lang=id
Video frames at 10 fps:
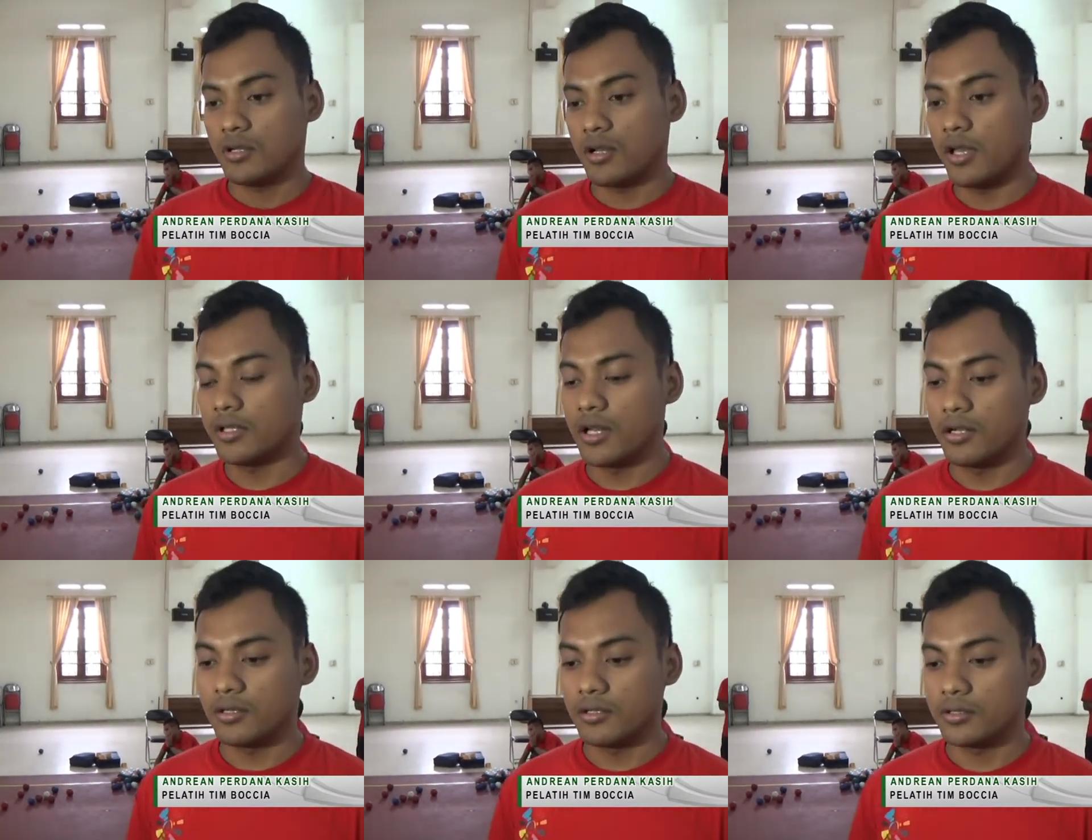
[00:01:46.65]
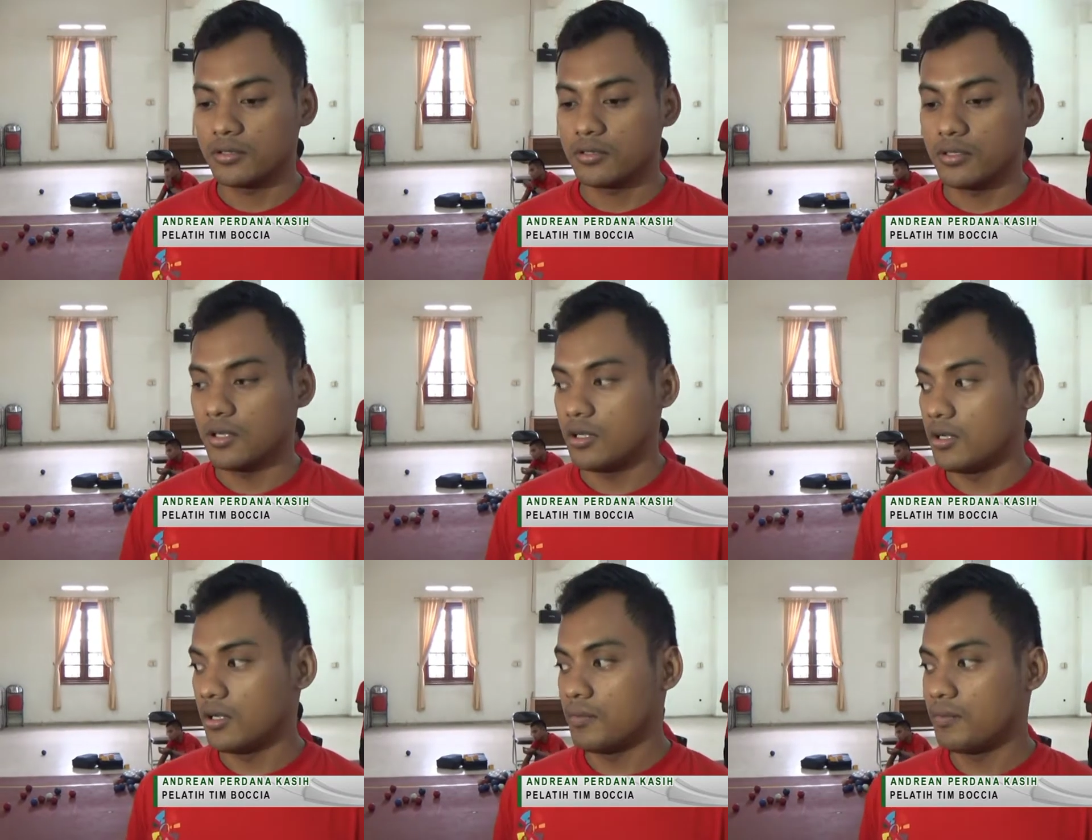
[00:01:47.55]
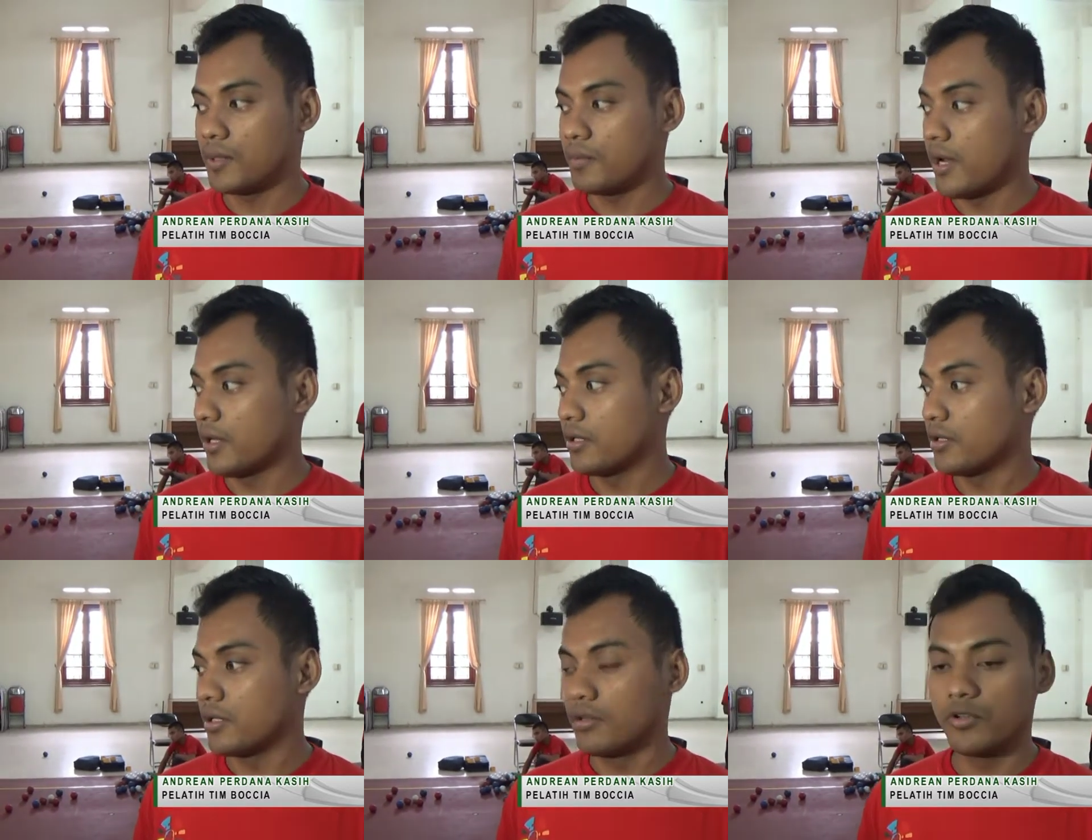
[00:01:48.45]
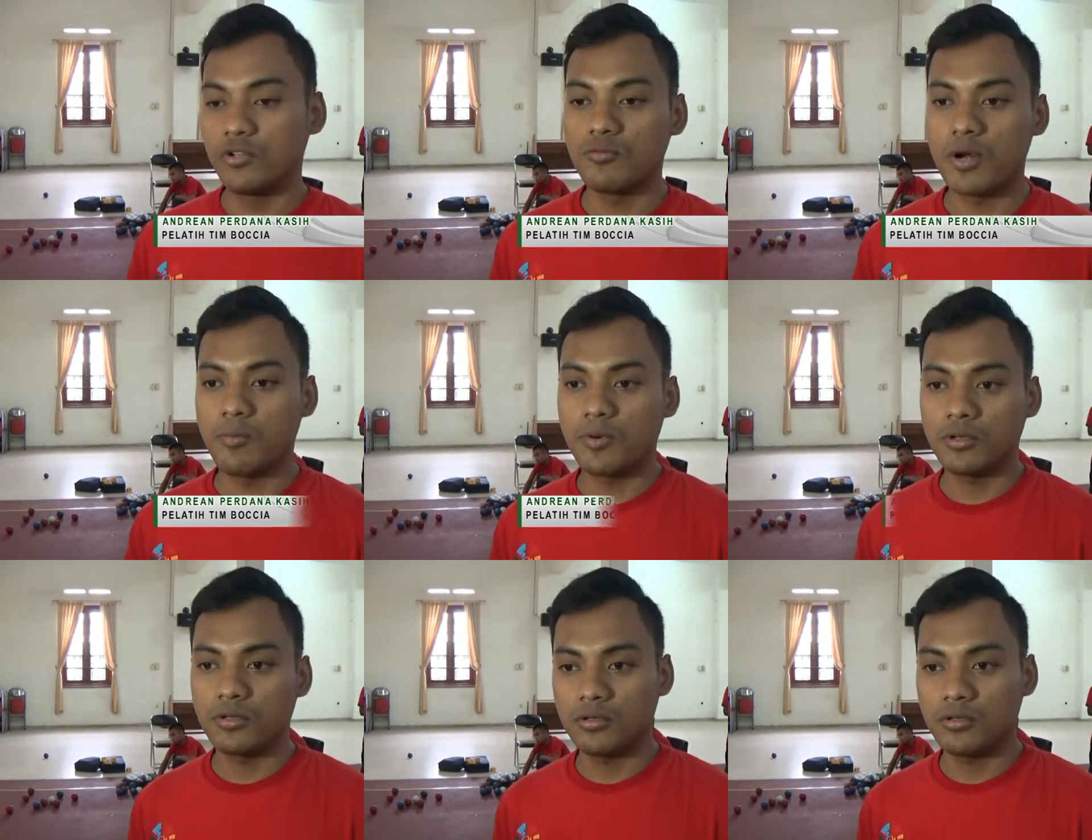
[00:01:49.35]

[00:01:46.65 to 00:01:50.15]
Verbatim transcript: kaitan uh, bermain individu maupun